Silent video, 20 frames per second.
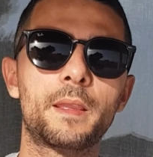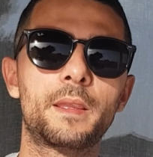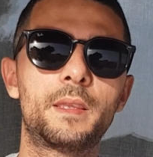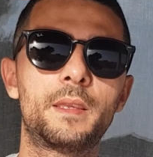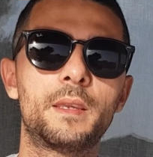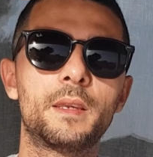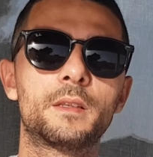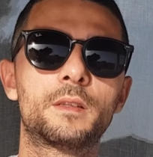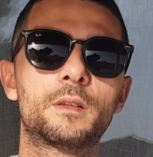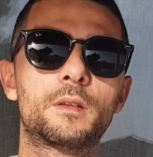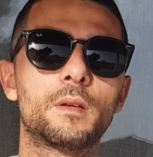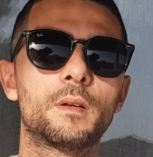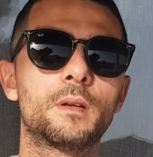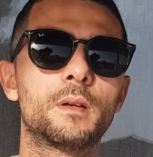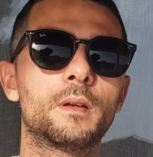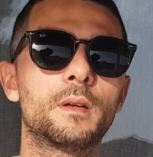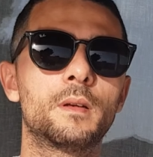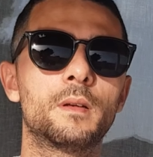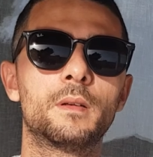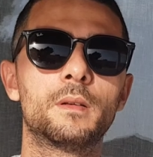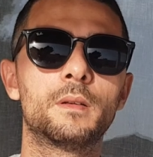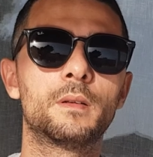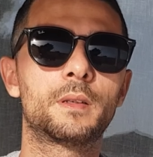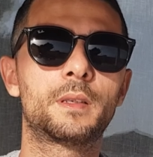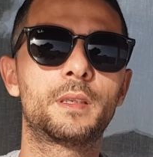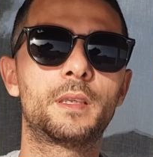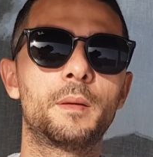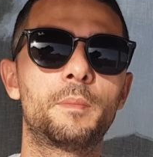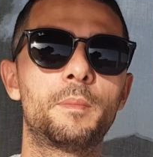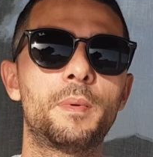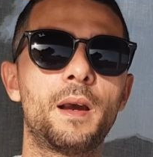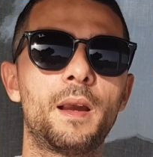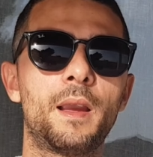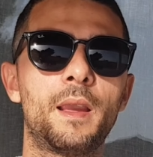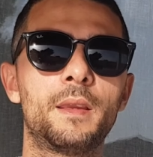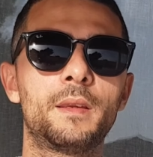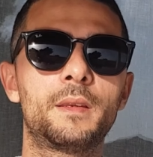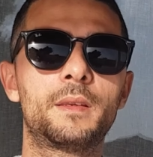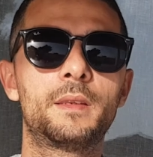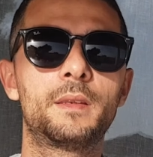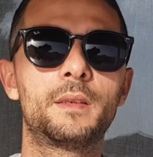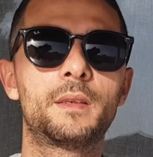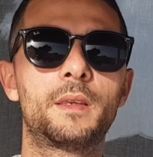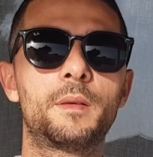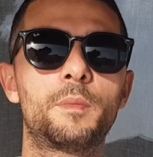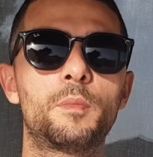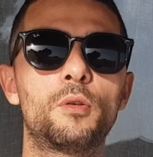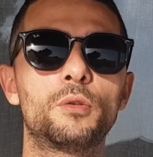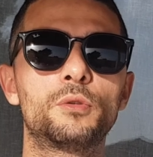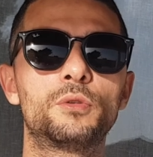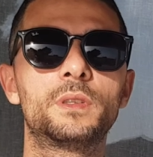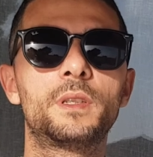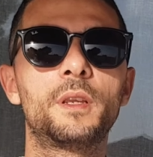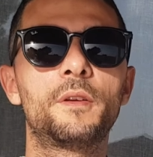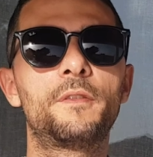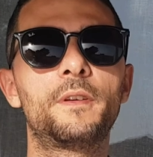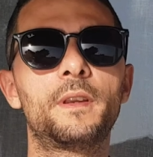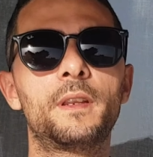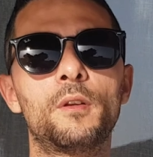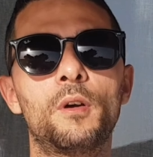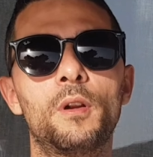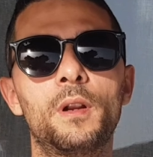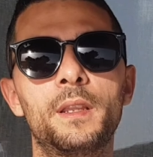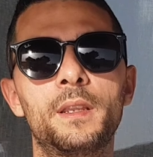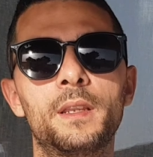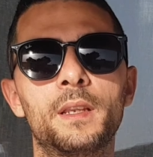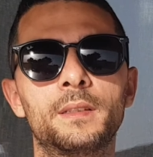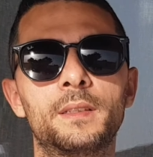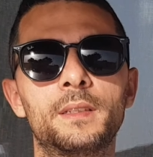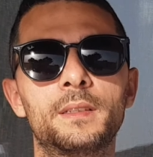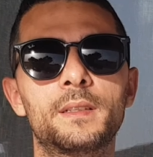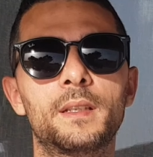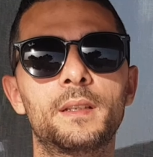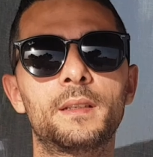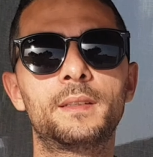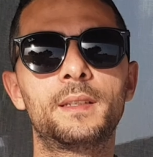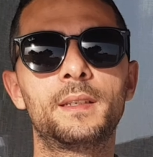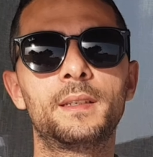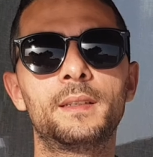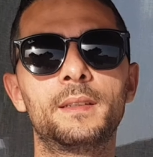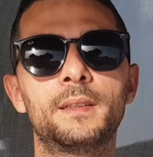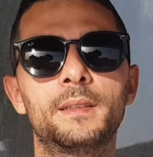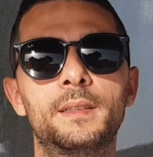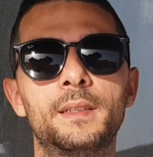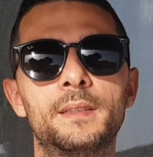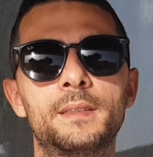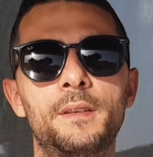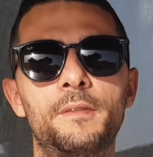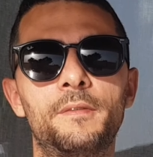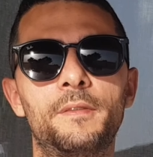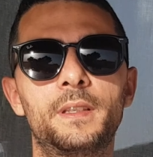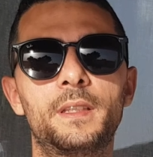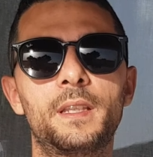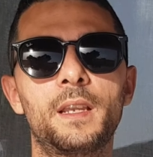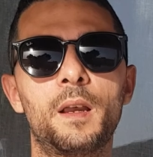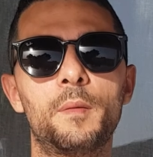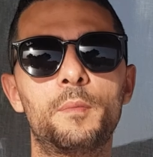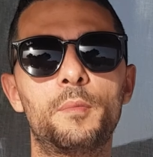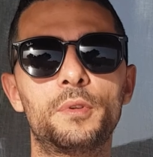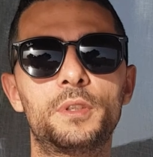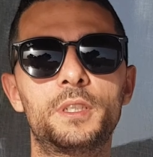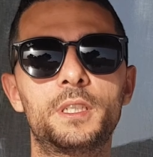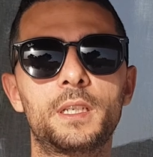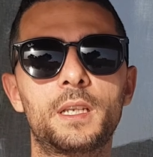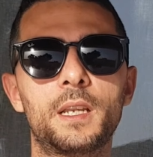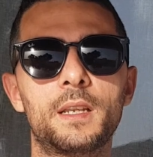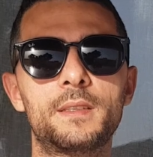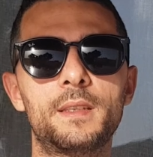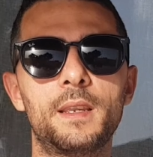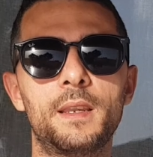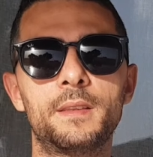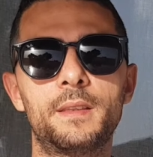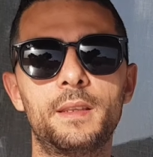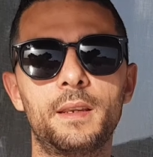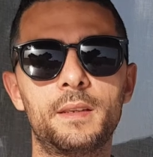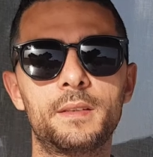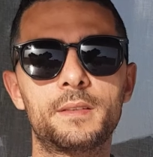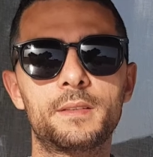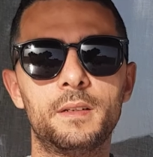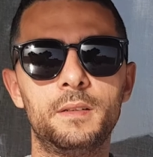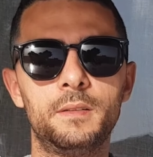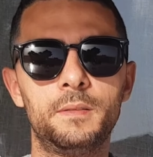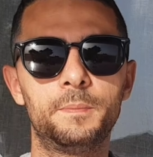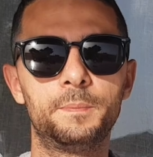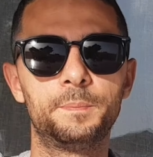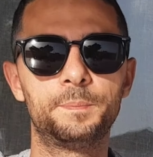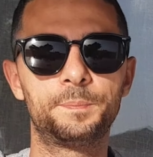qui est, euh, qui est pareil, qui, produit des phénols ayant des, effets thérapeutiques assez intéressants.